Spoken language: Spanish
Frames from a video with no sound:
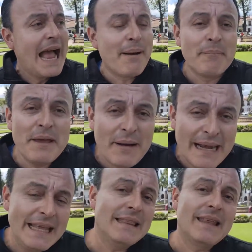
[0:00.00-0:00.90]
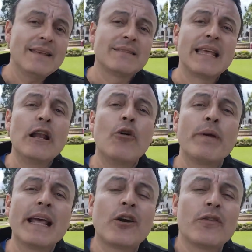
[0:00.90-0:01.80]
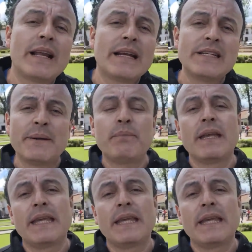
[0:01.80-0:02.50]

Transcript: ambivalentes del gobierno de Recep